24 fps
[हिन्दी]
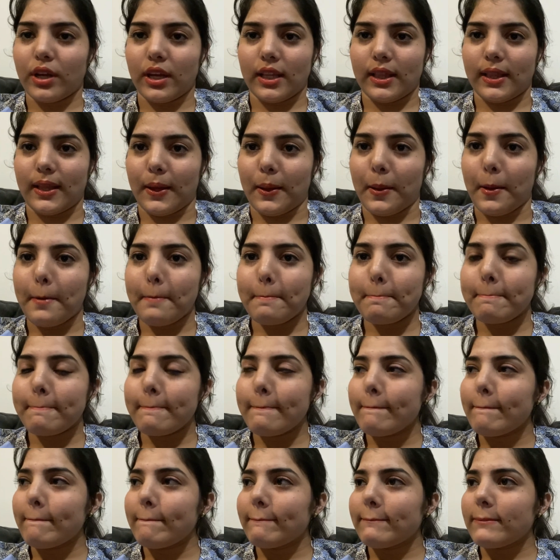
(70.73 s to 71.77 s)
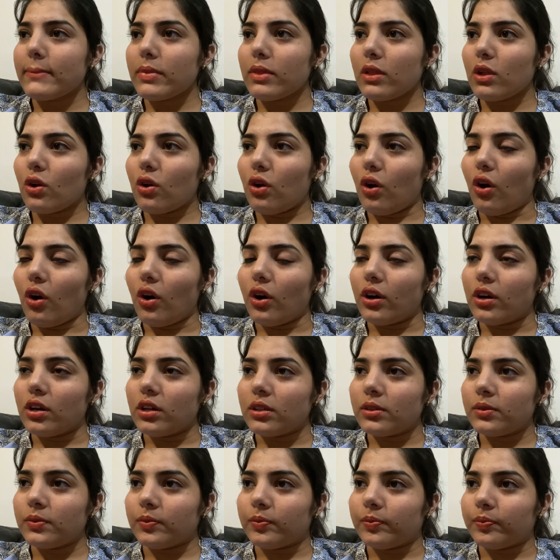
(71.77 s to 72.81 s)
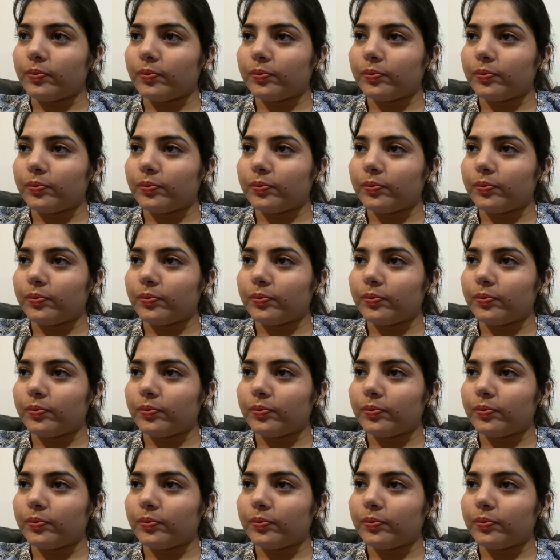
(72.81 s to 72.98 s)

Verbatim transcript: गए थे और